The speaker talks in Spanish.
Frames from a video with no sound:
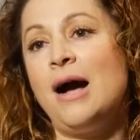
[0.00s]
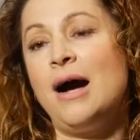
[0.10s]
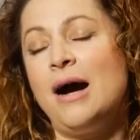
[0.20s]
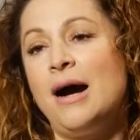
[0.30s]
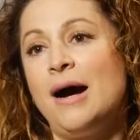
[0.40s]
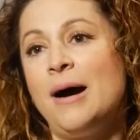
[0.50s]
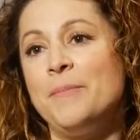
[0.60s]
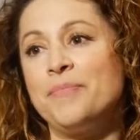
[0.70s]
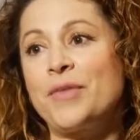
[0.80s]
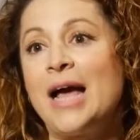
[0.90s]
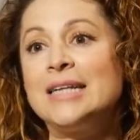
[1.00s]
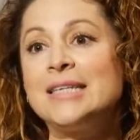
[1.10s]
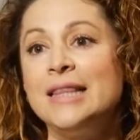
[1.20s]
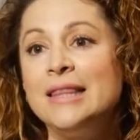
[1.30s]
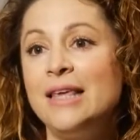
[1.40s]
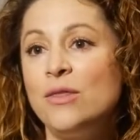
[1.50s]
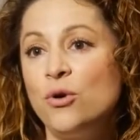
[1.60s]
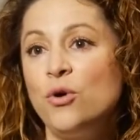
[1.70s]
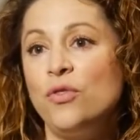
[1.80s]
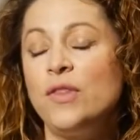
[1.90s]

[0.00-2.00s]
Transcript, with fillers: al sentido